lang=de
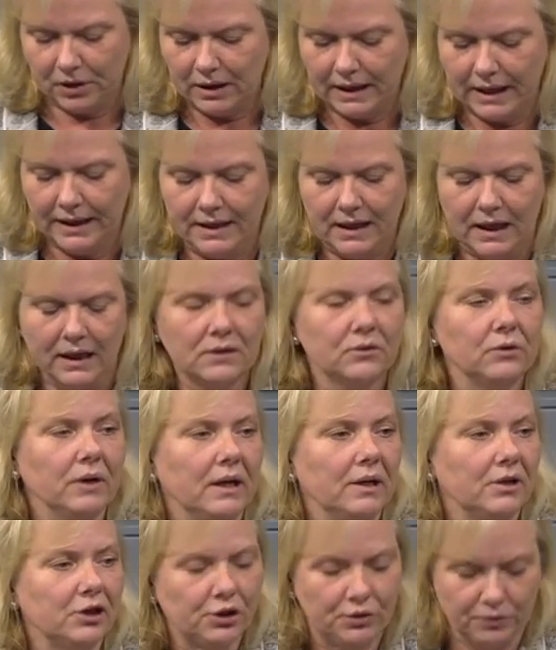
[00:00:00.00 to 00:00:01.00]
Woche eine
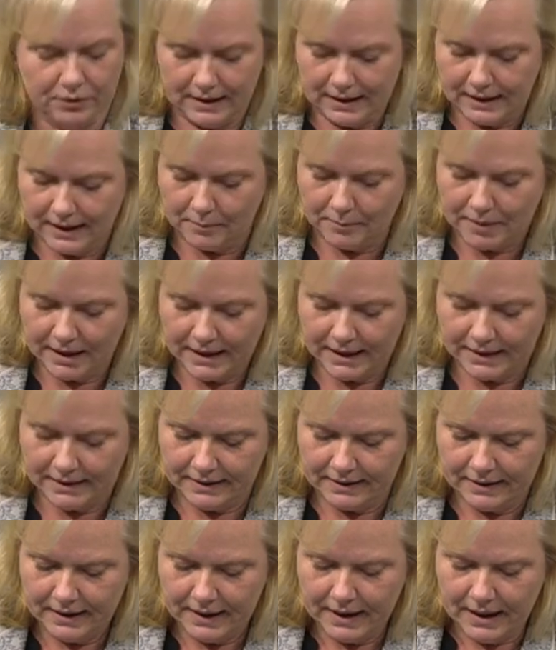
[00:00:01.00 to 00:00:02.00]
aktuelle Stunde
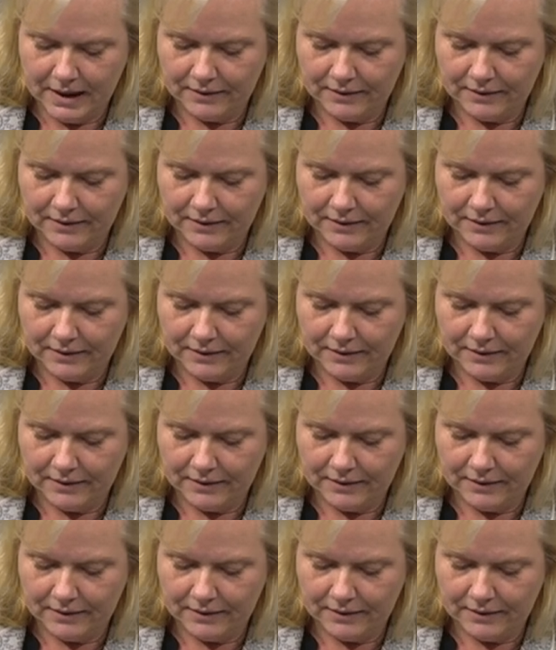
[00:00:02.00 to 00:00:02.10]
abhalten,